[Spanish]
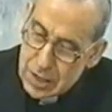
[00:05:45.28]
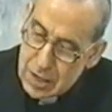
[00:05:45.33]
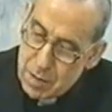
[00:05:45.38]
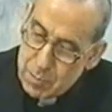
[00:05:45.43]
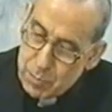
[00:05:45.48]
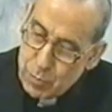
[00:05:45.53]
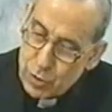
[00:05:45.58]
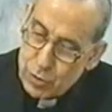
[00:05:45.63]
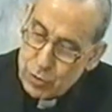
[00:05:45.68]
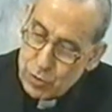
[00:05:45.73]

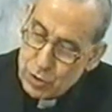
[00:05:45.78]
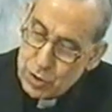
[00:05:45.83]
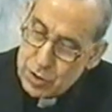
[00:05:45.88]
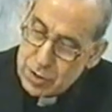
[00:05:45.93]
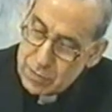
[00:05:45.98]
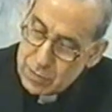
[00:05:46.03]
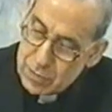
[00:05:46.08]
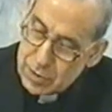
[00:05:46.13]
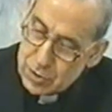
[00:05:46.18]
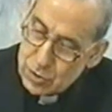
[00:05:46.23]
por don
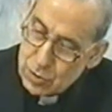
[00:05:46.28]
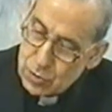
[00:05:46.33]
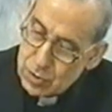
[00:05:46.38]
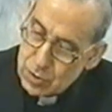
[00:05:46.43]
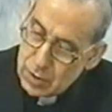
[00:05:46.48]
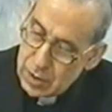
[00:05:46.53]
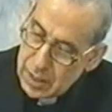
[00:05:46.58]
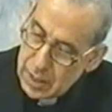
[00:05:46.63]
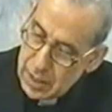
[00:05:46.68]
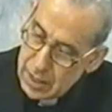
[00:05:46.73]
Niceto
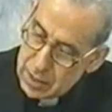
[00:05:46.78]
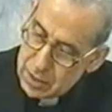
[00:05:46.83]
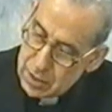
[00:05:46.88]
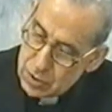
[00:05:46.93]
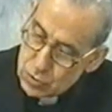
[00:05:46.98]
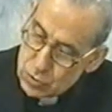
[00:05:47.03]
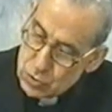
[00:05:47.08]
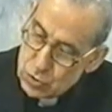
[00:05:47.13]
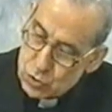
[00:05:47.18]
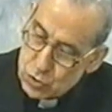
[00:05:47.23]

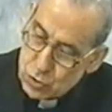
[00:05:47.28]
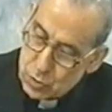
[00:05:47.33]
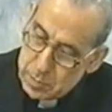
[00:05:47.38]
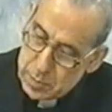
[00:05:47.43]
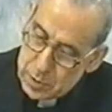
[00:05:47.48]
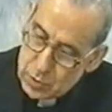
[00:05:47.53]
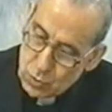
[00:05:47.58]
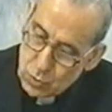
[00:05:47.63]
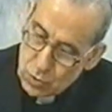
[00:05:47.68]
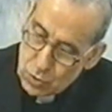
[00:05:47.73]
Alonso
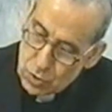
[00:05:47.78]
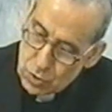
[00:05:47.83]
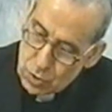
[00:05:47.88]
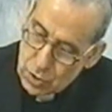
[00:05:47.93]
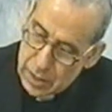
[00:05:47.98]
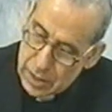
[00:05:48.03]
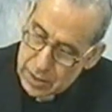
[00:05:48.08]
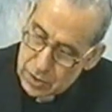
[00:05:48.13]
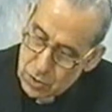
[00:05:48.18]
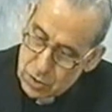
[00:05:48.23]
Perujo,
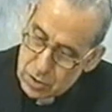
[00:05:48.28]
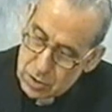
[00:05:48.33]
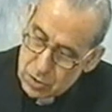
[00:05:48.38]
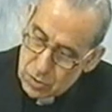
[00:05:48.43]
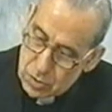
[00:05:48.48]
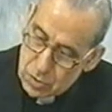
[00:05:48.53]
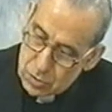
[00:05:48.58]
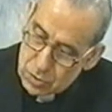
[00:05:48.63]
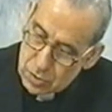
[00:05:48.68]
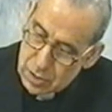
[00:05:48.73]
canónigo
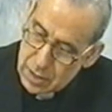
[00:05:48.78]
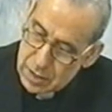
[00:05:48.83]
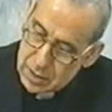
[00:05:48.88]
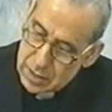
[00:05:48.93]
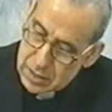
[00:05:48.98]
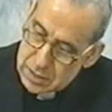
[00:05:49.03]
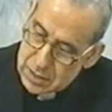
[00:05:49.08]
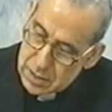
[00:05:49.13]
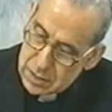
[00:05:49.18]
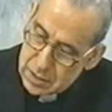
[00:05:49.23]
doctoral de
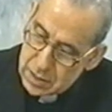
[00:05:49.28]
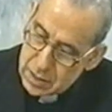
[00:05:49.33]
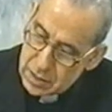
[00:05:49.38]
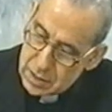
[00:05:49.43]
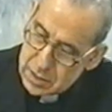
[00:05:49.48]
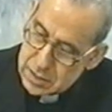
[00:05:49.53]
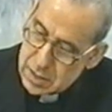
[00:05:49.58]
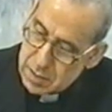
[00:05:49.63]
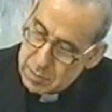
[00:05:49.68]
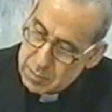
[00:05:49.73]
la Santa
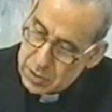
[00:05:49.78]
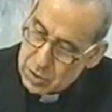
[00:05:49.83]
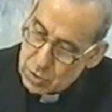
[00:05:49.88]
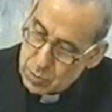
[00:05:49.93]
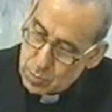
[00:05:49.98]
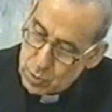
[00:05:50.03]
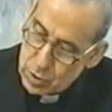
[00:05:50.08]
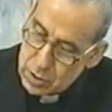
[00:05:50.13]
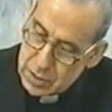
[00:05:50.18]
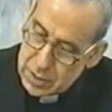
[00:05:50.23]
Iglesia
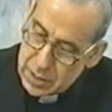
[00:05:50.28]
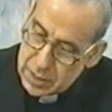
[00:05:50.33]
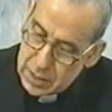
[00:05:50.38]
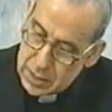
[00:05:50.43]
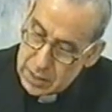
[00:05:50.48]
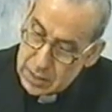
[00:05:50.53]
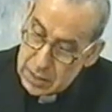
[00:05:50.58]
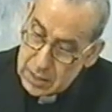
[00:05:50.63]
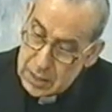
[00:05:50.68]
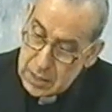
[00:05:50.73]
Metropolitana
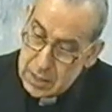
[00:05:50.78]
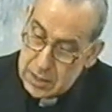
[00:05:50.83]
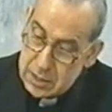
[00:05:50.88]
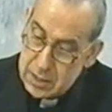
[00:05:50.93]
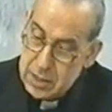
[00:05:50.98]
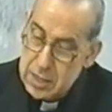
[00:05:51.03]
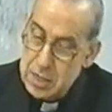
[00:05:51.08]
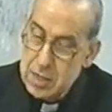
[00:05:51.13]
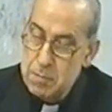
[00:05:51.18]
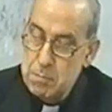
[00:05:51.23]

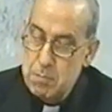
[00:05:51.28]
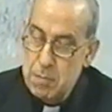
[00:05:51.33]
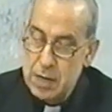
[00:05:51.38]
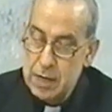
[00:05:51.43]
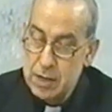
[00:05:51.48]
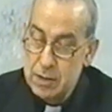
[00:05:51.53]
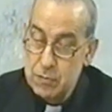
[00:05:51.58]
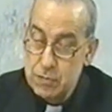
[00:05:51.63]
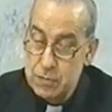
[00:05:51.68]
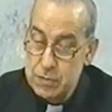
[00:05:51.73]
de
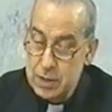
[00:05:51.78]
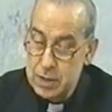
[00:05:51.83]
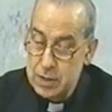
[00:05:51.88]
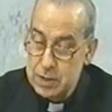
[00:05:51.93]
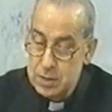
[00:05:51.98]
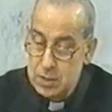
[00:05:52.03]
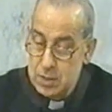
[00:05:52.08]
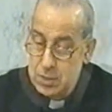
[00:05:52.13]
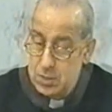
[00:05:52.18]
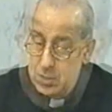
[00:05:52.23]
Valencia.
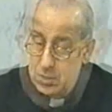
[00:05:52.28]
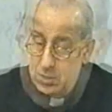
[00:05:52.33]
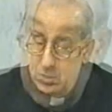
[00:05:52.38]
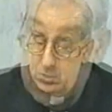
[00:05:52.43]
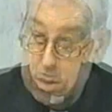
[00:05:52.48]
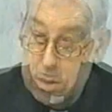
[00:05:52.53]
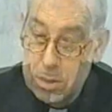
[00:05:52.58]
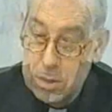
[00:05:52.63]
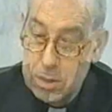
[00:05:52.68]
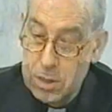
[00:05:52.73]

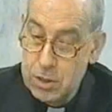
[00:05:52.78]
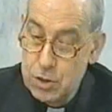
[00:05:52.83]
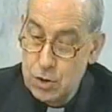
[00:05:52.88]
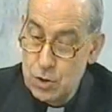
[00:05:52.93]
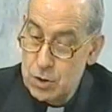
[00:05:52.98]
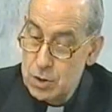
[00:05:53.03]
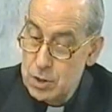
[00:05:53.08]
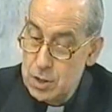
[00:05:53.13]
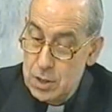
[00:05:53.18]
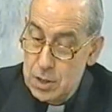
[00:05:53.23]
Este
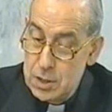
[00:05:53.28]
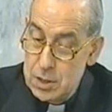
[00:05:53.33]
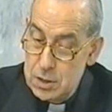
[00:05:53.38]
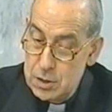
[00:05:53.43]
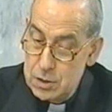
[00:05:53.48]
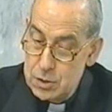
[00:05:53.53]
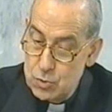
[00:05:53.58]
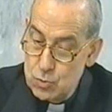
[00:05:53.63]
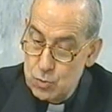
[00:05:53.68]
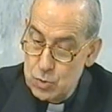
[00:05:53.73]
señor
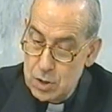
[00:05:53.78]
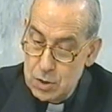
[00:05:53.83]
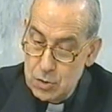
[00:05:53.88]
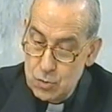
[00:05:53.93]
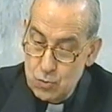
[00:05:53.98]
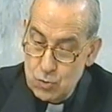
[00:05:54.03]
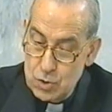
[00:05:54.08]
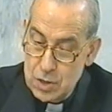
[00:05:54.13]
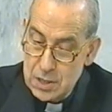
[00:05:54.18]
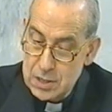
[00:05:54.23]
es un
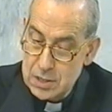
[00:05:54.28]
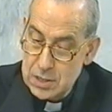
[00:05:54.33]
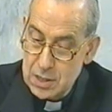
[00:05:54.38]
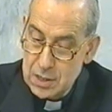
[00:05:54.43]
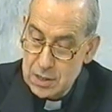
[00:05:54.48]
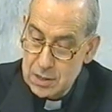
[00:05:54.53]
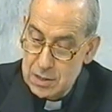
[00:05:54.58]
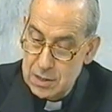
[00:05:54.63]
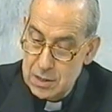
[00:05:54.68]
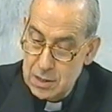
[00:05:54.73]
entusiasta
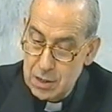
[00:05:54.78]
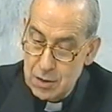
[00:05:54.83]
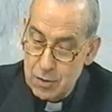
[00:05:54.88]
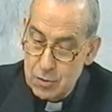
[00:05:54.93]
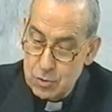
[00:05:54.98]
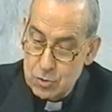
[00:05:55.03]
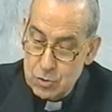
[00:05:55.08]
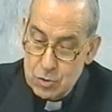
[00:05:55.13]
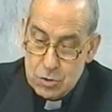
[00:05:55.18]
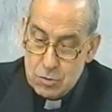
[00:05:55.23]
de
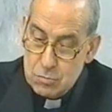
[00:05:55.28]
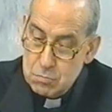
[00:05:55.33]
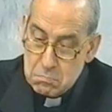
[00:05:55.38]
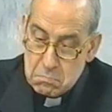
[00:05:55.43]
los